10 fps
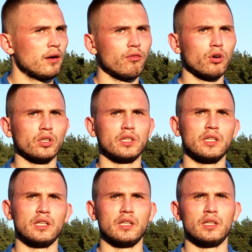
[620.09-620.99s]
Вот,
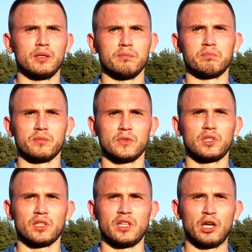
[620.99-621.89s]
и
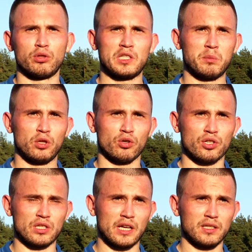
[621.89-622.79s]
это дает о себе
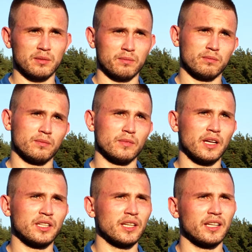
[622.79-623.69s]
тоже знать
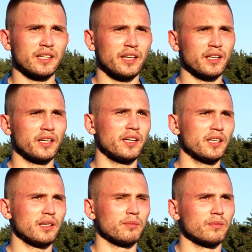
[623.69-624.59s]
от, от игре к
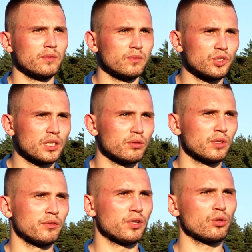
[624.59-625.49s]
игре, там, сейчас
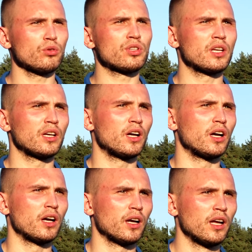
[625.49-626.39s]
вот вернулся,
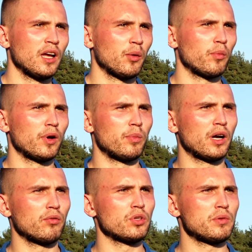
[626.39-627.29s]
а,
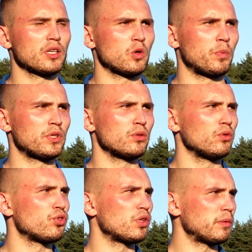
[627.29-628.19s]
боковую связку
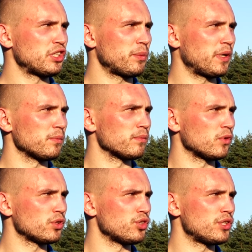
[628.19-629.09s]
потянул, что-то вообще прям
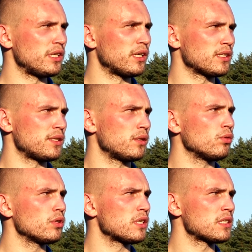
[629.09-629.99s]
очень сильно
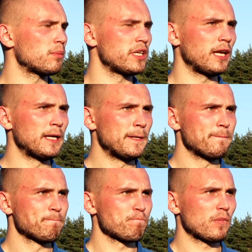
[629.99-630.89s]
затянулось, на самом деле
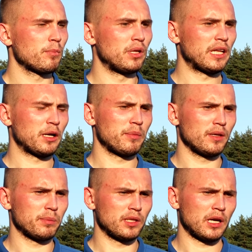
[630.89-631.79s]
полтора,
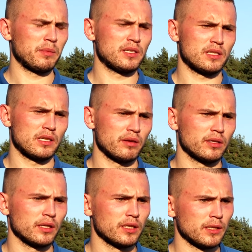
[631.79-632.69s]
полтора месяца,
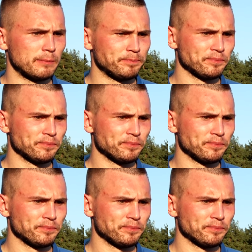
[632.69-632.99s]
наверное, где-то